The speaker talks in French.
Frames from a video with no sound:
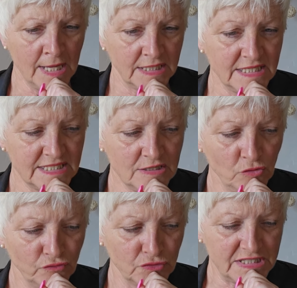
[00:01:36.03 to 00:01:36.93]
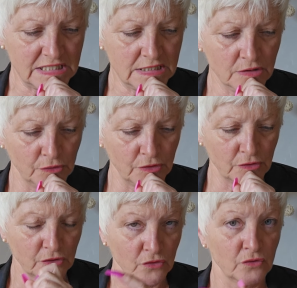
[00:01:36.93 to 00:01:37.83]
Ici, on vous dit
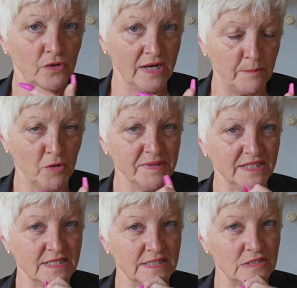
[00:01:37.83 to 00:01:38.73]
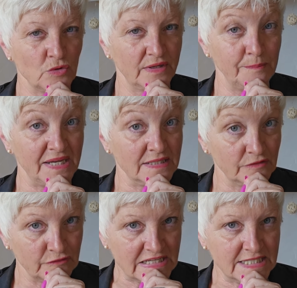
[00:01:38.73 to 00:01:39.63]
que la première décision n'a pas été
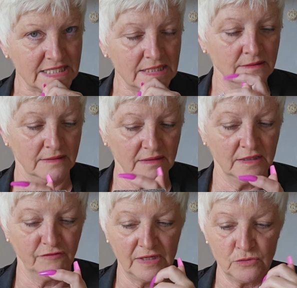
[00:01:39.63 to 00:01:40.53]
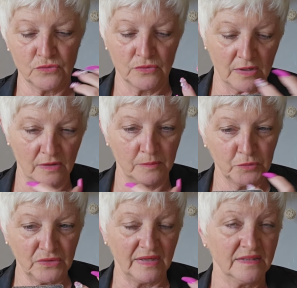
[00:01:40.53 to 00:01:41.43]
facile. Hein, il a fallu
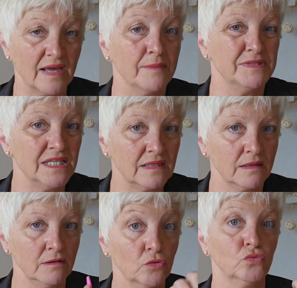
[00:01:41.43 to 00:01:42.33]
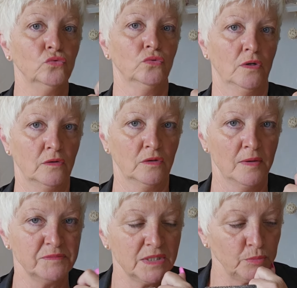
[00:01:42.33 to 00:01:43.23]
peut-être abdiquer ou
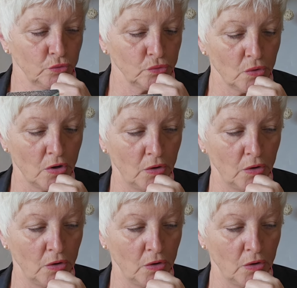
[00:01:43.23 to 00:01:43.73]
un petit peu